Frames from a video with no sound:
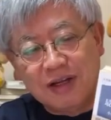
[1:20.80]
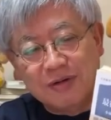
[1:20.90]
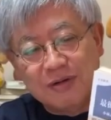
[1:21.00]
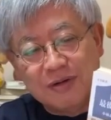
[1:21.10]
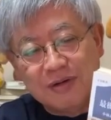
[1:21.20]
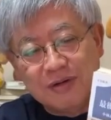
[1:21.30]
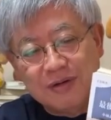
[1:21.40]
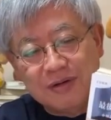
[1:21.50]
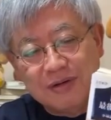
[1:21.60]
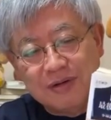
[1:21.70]
あ
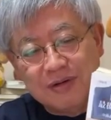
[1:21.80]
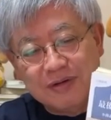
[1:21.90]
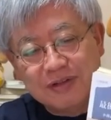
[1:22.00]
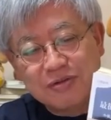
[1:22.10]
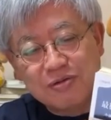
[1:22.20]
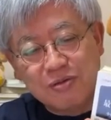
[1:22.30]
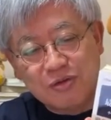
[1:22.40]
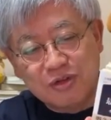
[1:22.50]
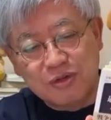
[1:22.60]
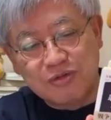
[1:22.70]
のーすごく
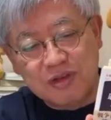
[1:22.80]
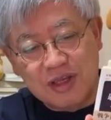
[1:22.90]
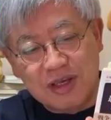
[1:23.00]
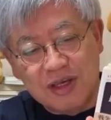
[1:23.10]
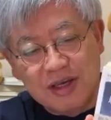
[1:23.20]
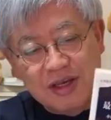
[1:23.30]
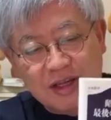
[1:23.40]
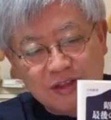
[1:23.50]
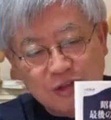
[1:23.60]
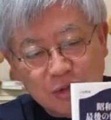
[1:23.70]
面白くて、
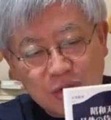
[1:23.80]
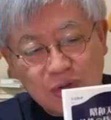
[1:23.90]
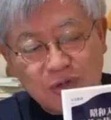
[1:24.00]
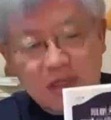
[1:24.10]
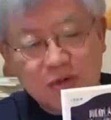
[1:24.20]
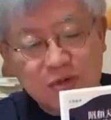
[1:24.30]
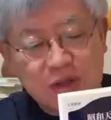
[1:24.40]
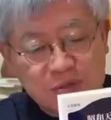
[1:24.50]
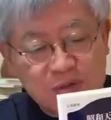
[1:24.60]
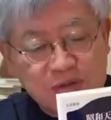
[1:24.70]
ちょっとしたこ
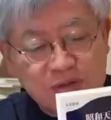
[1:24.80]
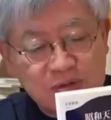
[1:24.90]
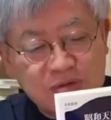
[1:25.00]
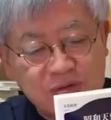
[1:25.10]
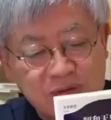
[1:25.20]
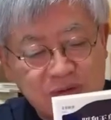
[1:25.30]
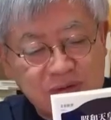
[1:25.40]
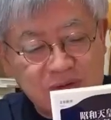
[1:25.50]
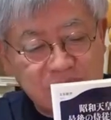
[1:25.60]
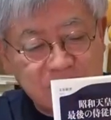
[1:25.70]
とでもすご
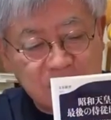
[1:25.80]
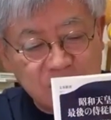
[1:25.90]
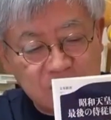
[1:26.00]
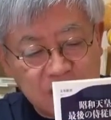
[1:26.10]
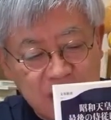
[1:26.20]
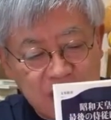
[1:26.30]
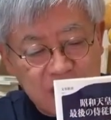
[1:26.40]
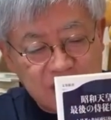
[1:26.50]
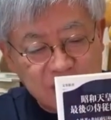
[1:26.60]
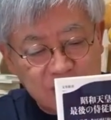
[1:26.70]
く、例え
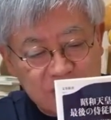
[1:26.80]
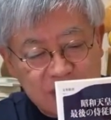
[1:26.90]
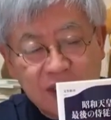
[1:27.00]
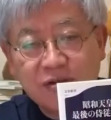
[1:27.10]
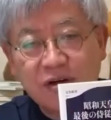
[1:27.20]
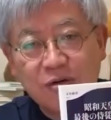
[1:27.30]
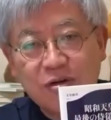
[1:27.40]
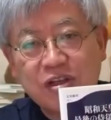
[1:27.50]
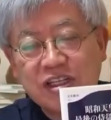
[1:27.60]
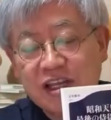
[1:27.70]
ば昭和天皇が
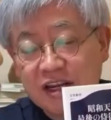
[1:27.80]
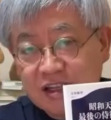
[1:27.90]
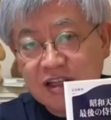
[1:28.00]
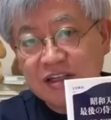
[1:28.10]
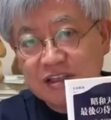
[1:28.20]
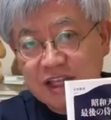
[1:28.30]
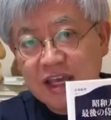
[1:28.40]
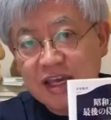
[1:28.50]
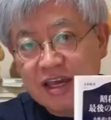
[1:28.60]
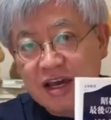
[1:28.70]
お気に入りされてです
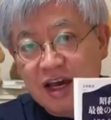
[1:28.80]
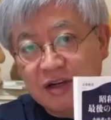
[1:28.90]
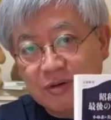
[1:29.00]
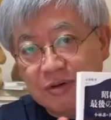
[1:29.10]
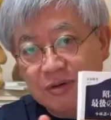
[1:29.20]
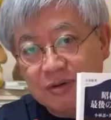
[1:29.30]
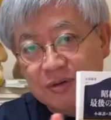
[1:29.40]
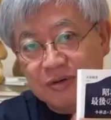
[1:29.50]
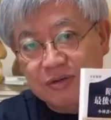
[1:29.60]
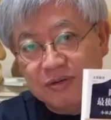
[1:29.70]
ね、あ
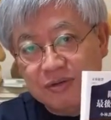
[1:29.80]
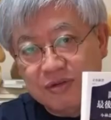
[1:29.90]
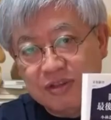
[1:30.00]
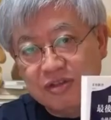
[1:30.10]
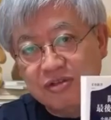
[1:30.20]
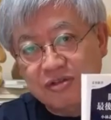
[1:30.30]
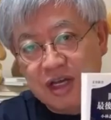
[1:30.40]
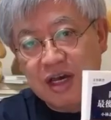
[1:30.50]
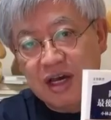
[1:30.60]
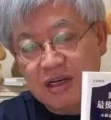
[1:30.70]
の、侍従
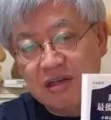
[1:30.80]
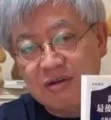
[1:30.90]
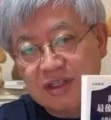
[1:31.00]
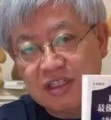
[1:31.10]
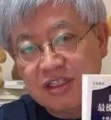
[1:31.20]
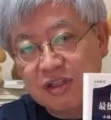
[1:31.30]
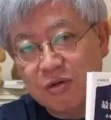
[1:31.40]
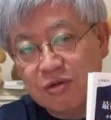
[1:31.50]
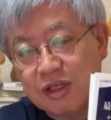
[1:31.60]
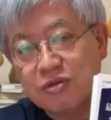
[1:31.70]
や、あるいはですね、
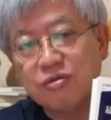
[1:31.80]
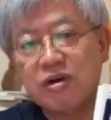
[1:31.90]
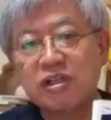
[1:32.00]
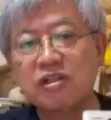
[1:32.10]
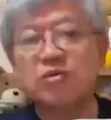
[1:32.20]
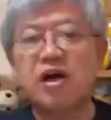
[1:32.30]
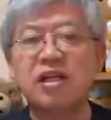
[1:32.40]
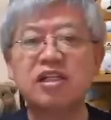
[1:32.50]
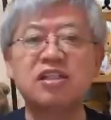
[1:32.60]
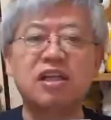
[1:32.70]
時には長官とも
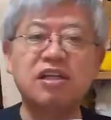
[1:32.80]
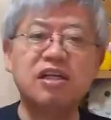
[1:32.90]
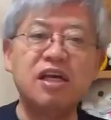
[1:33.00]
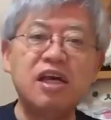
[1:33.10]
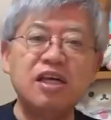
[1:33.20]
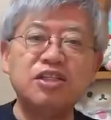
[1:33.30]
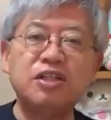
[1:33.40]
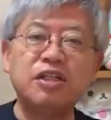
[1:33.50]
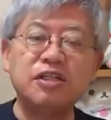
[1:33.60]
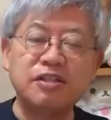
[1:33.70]
話したり
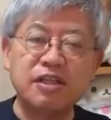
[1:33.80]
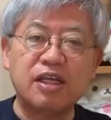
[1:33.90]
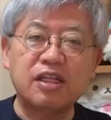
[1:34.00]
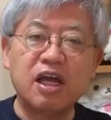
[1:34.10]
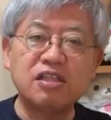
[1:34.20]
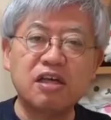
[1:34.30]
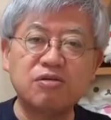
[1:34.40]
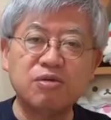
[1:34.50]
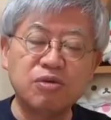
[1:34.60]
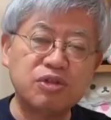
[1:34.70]
してですね、対
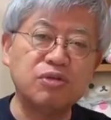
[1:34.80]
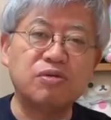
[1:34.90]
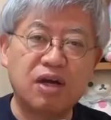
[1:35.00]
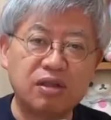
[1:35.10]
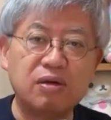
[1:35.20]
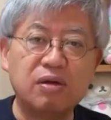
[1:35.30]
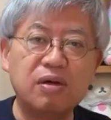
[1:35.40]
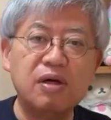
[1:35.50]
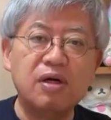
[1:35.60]
策どうしようかと。